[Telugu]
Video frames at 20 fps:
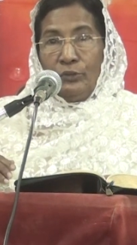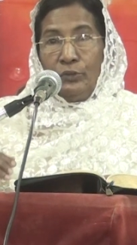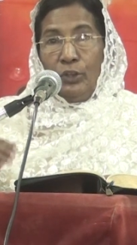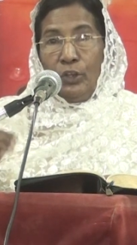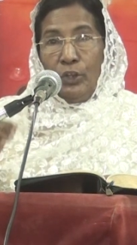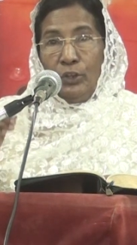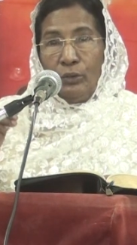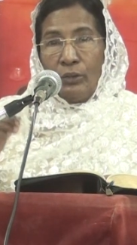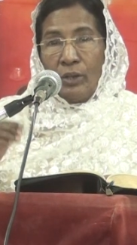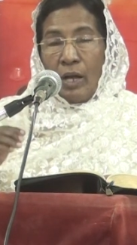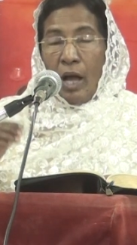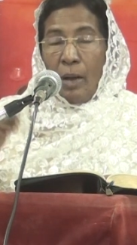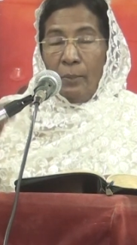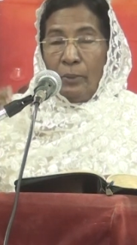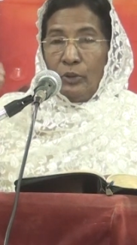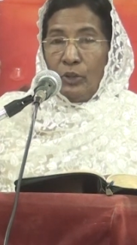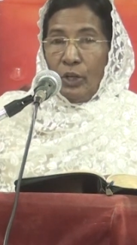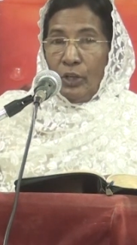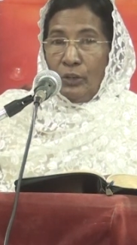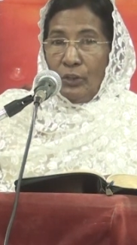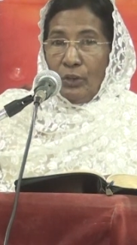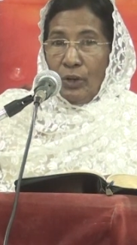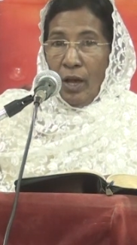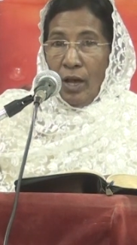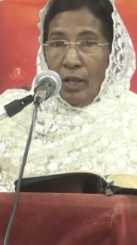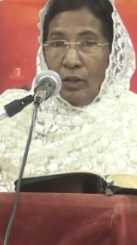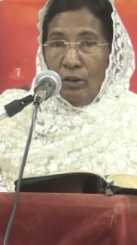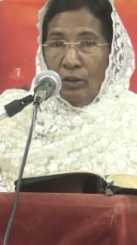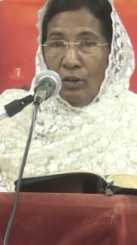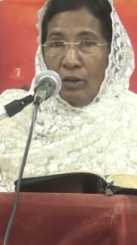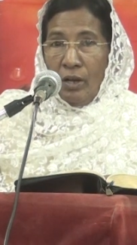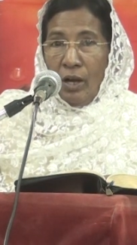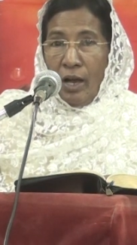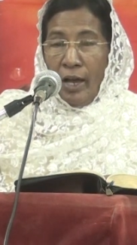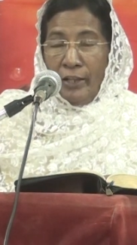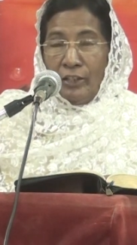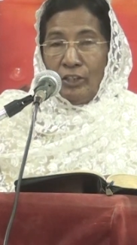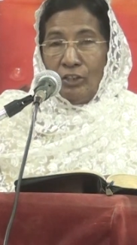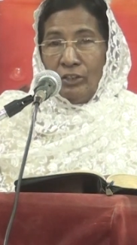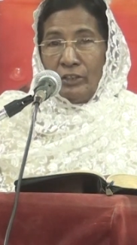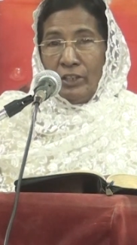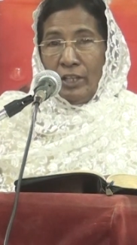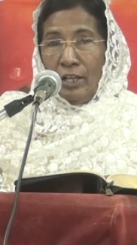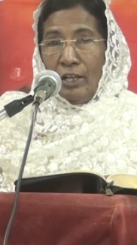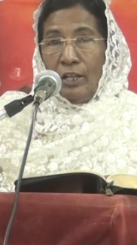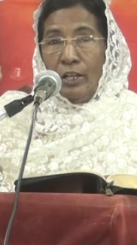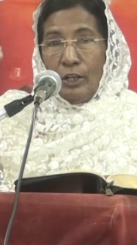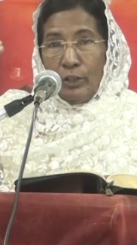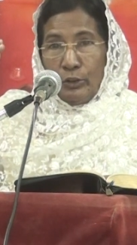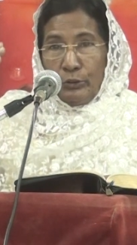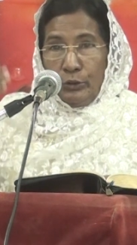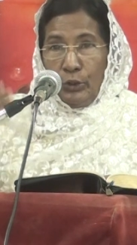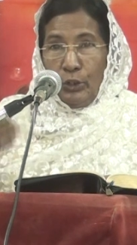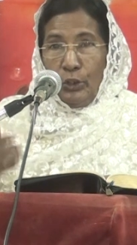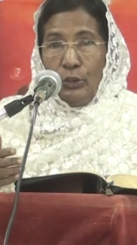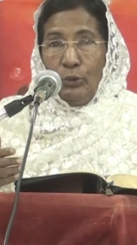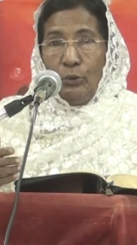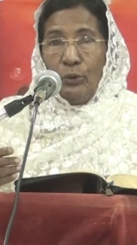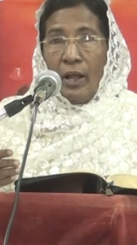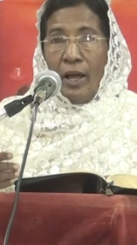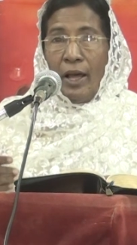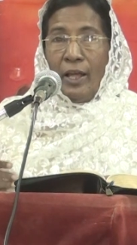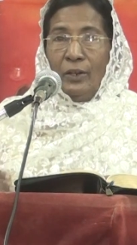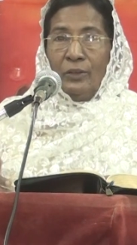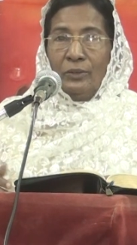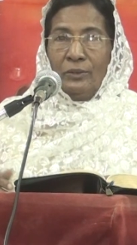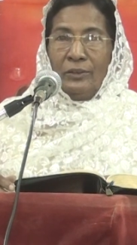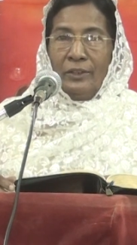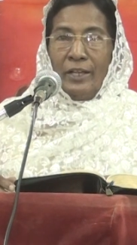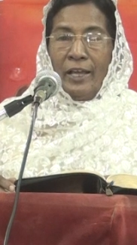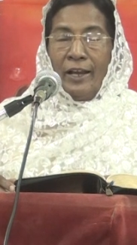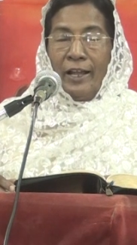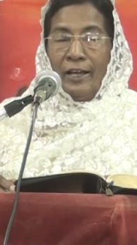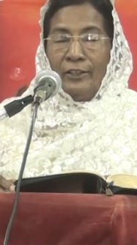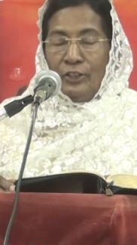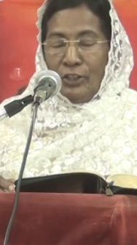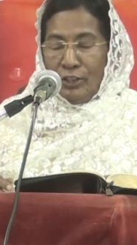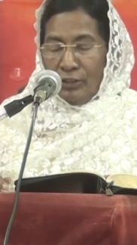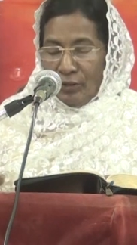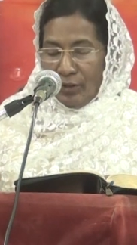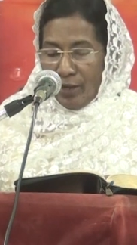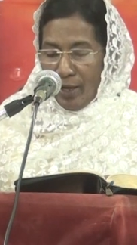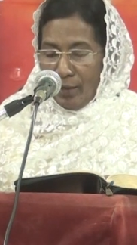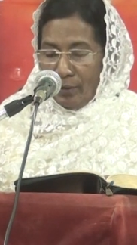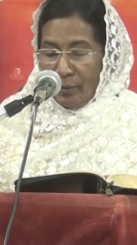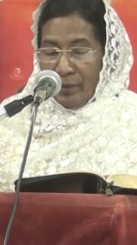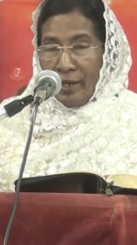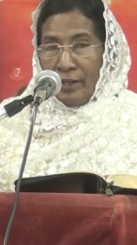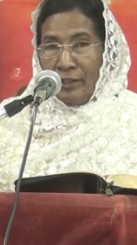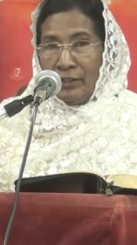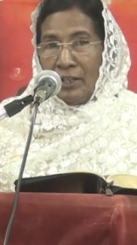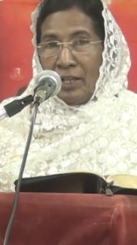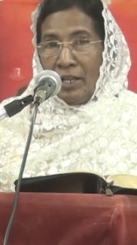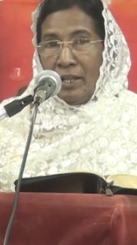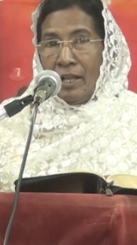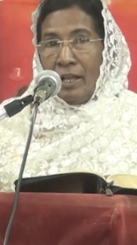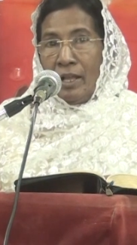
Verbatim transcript: దీను ఆమె ధన్యురాలు ఐదవది దీనురాలు ఎలా దీనురాలు అని అంటే